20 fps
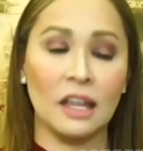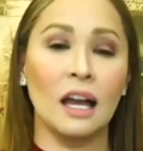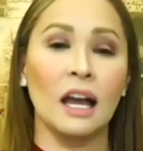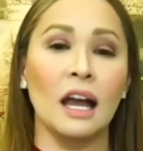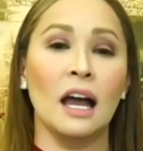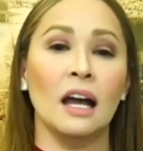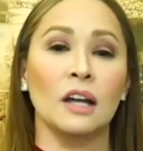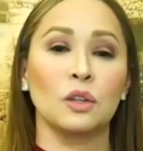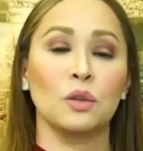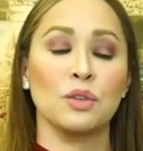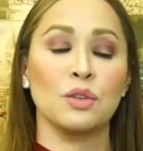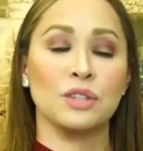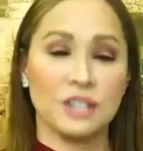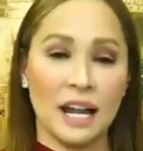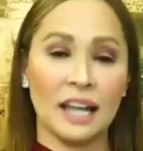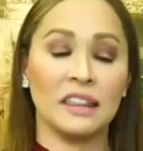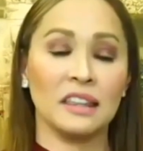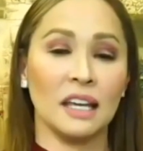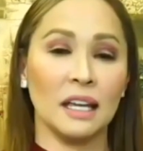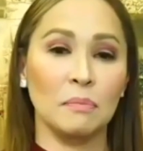to
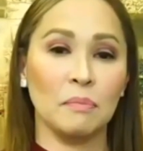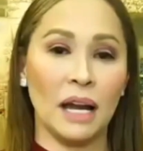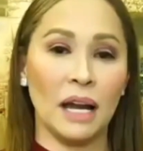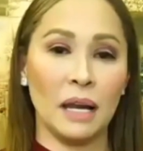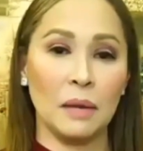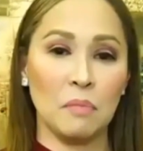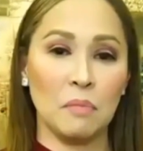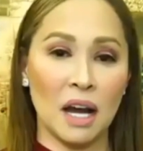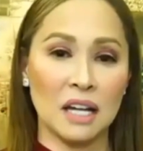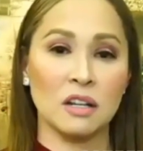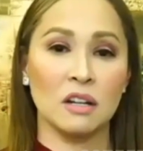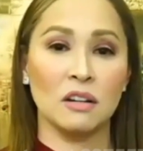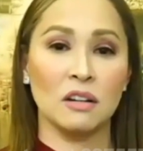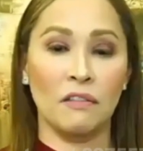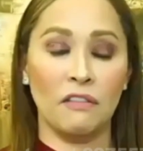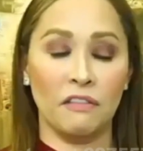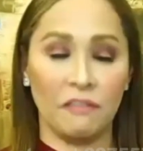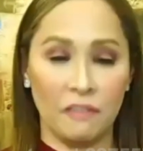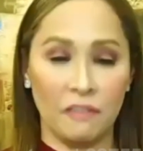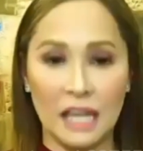strengthen my muscle
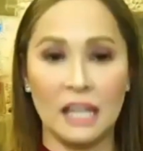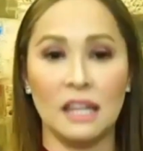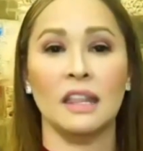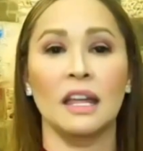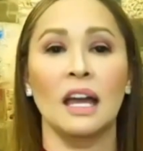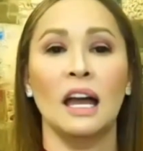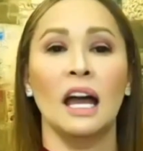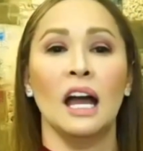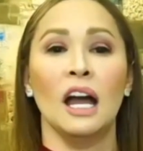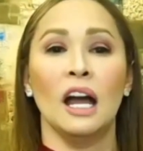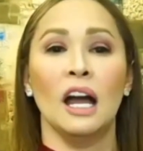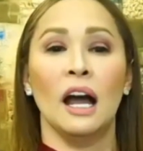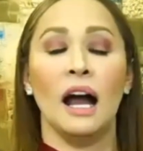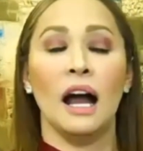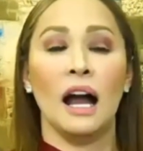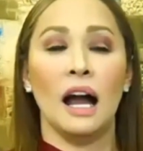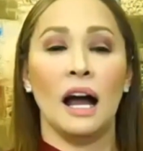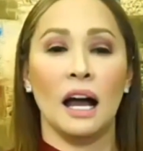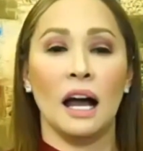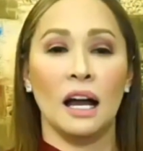of faith.
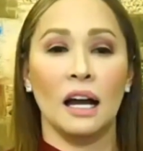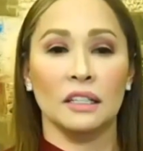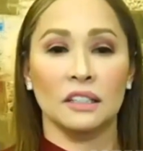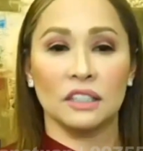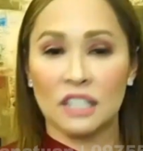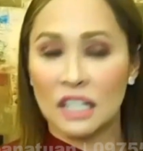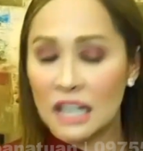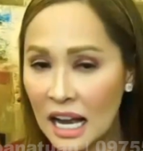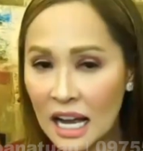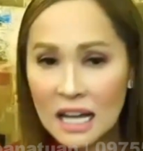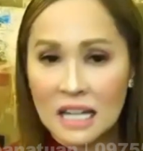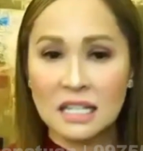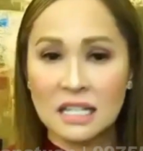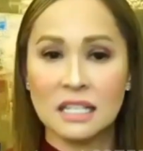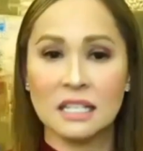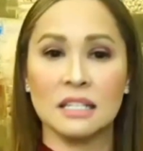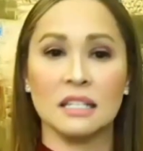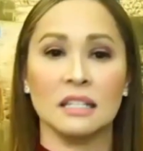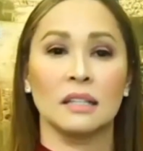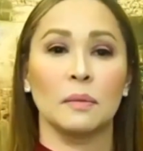Uh,
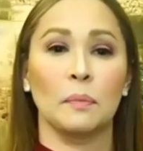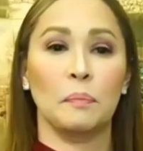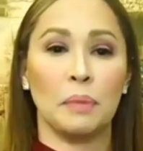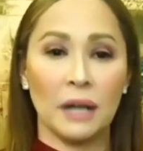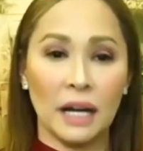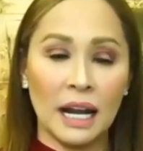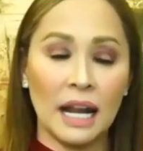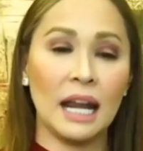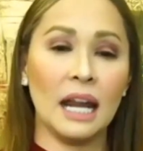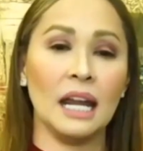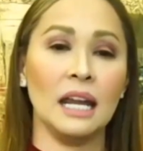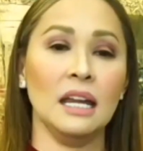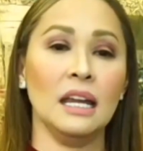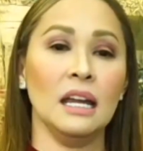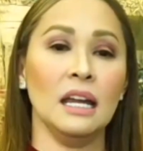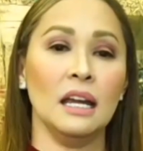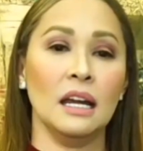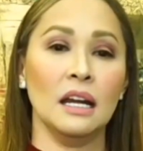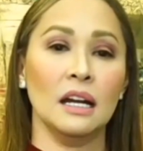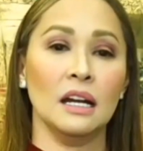trust, pray,
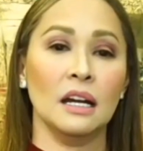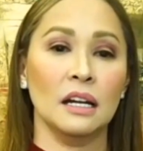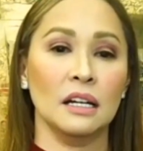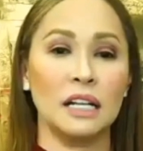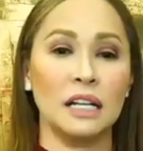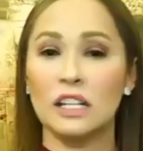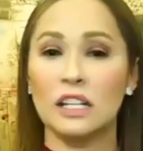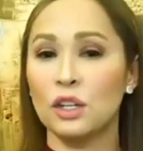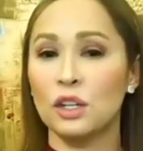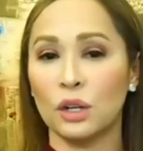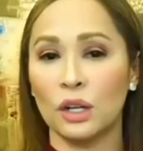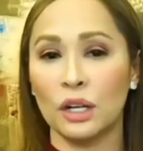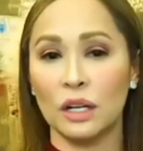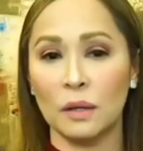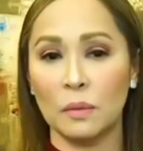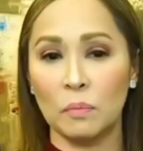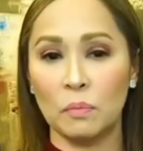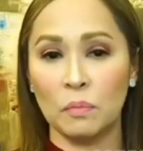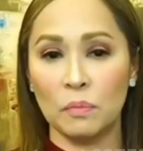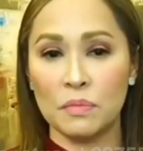read
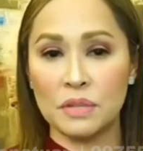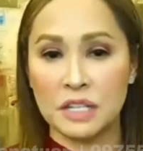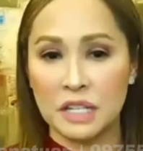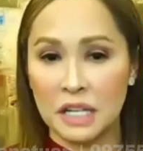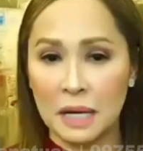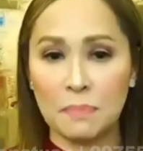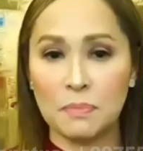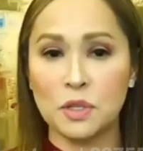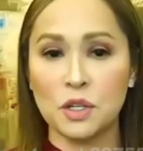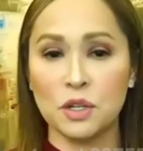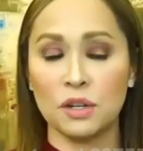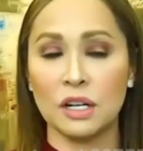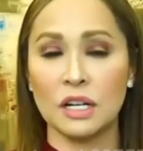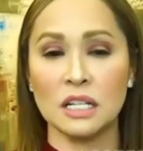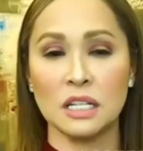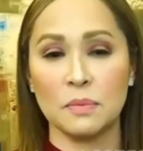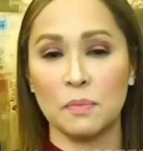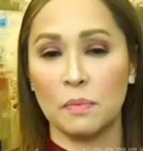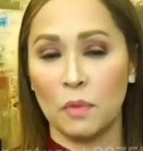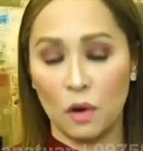your
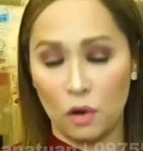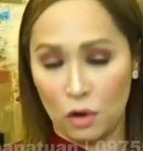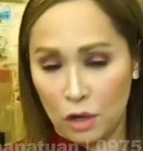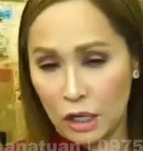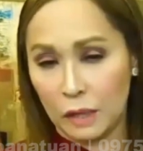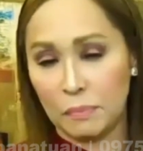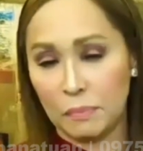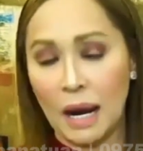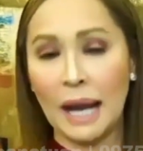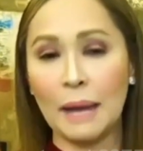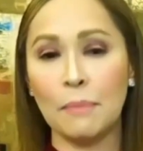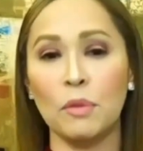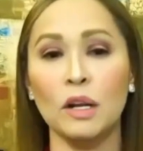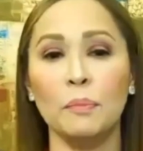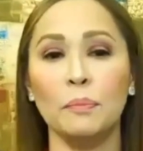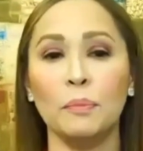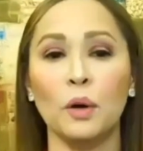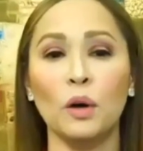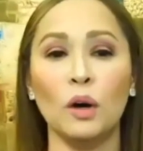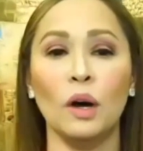scriptures or Bible
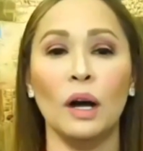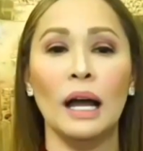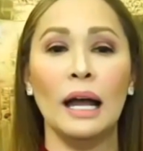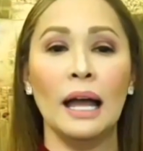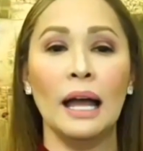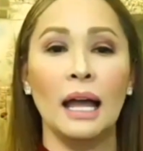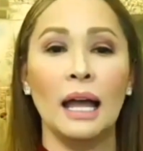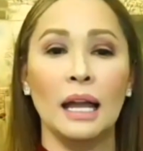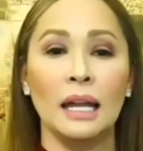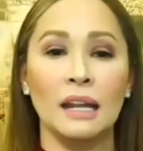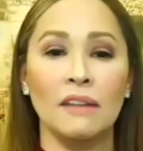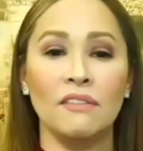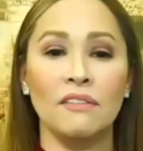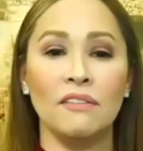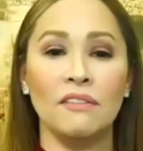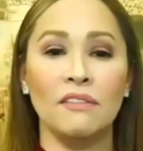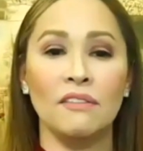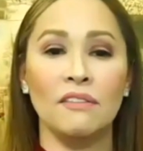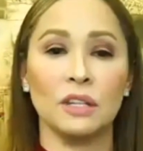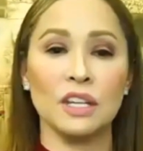po, live
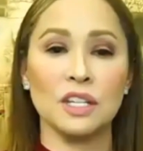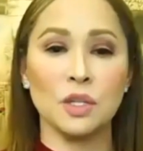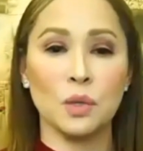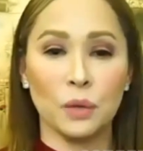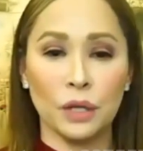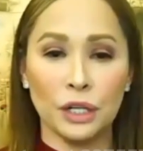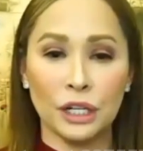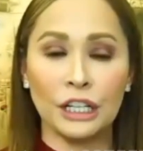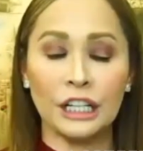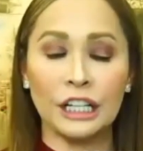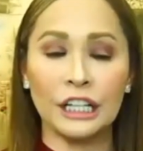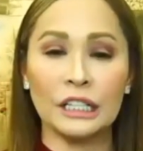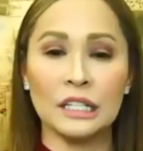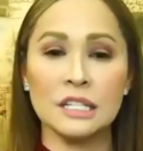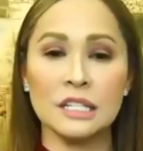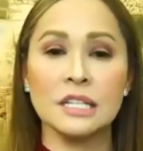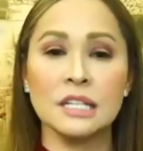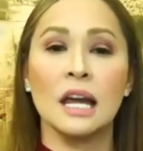out His words,